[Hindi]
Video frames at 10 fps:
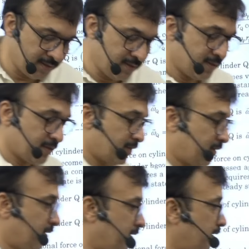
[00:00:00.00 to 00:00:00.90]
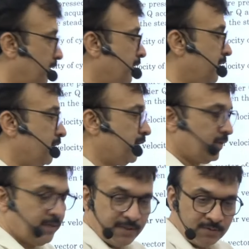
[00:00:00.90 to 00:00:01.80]
कि
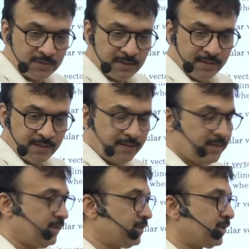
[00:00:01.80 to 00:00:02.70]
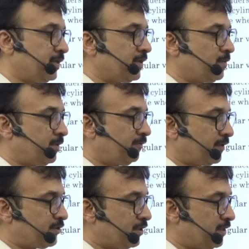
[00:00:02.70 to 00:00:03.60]
ये जो सिलेंडर है इस सिलेंडर पर
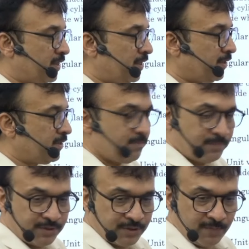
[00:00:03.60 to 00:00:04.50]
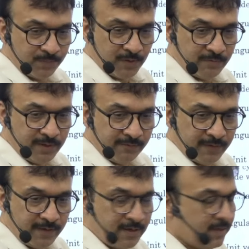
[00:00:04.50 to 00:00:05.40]
फ्रिक्शन कहाँ आएगा पीछे अब ये
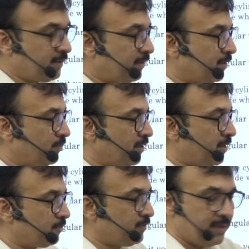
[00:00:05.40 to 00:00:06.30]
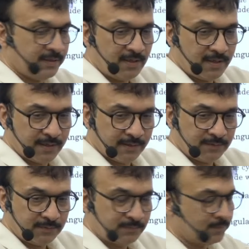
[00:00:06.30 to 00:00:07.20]
फिंगर नहीं दिख रही होगी आपको ये इधर
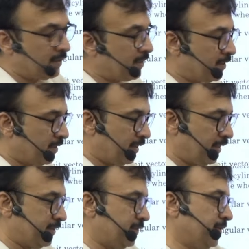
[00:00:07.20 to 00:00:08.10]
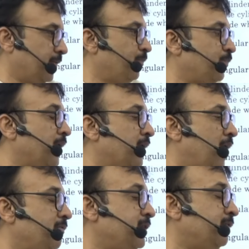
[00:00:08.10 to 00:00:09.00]
आएगा ऐसे
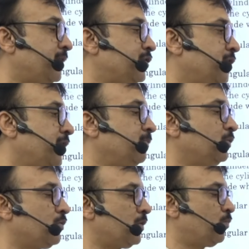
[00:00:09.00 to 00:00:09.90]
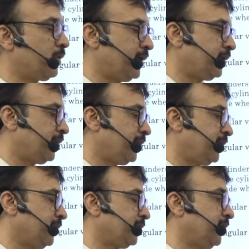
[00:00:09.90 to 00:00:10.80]
अब इस फ्रिक्शन की हम दो कंपोनेंट
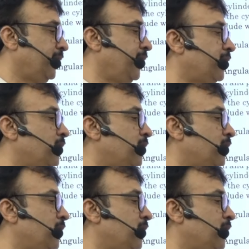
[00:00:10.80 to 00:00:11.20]
करेंगे एक